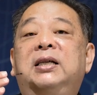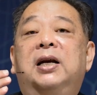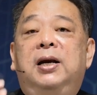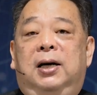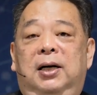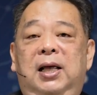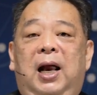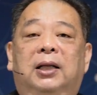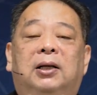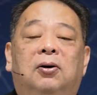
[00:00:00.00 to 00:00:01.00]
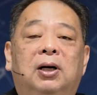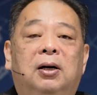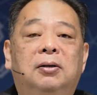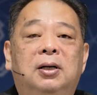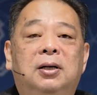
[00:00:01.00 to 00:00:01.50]
境的能力来祷
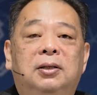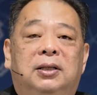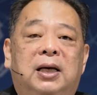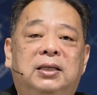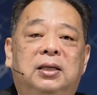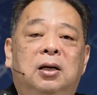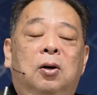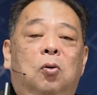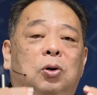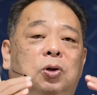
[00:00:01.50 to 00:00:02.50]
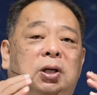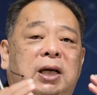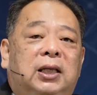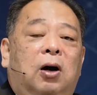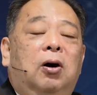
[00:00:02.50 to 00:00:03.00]
告，这才是我觉得
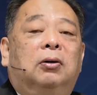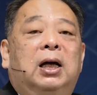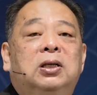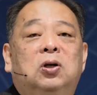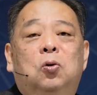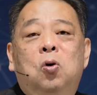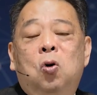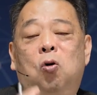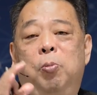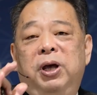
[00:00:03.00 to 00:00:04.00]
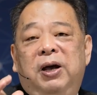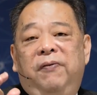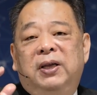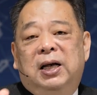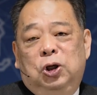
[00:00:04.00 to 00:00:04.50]
在祷告当中我们一个
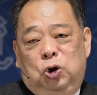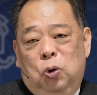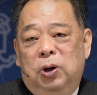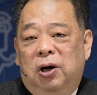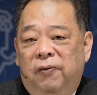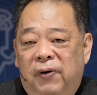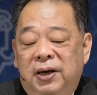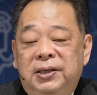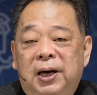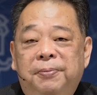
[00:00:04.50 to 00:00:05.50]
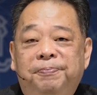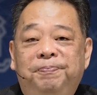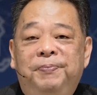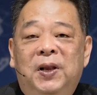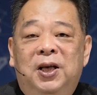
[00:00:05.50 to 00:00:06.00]
非常重要的方向。
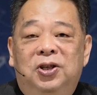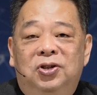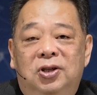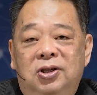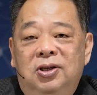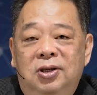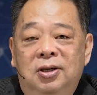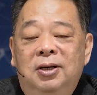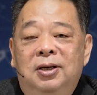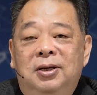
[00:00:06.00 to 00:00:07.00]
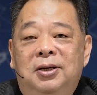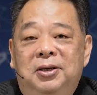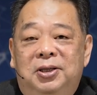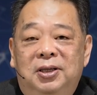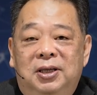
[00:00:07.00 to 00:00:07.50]
其实
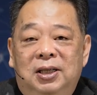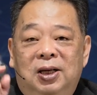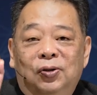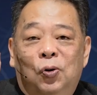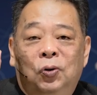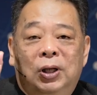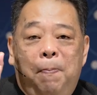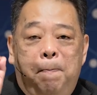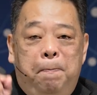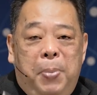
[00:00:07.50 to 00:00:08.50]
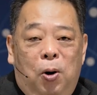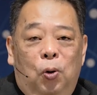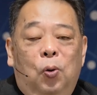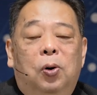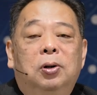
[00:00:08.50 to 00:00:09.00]
圣经当中的保
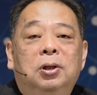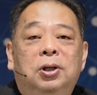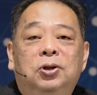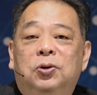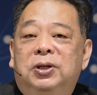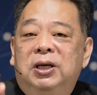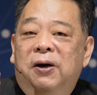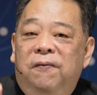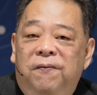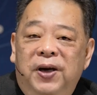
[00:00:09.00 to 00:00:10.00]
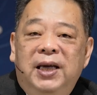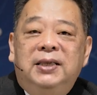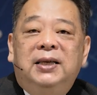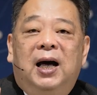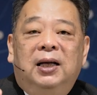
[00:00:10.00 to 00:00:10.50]
罗就是一个非
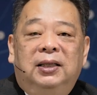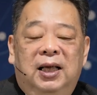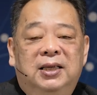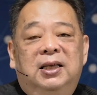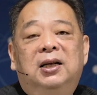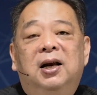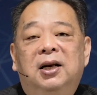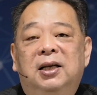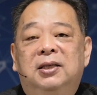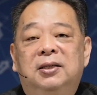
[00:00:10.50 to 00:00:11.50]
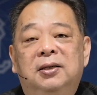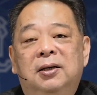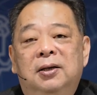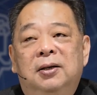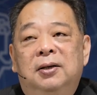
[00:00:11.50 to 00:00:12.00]
常典型的例子。
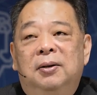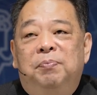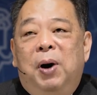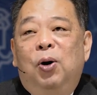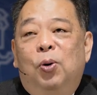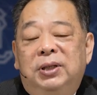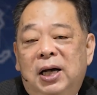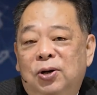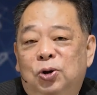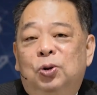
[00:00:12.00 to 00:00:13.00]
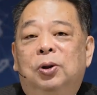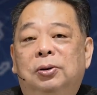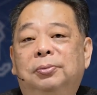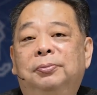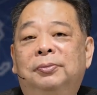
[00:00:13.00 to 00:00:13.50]
保罗这样
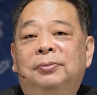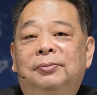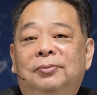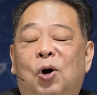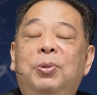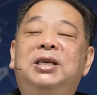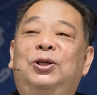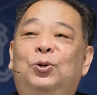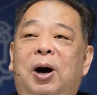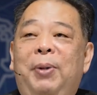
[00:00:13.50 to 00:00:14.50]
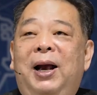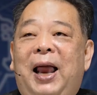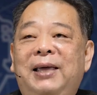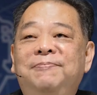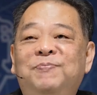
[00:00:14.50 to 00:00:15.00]
说，我们一起读好吗？
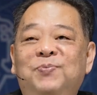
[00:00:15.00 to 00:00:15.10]
来，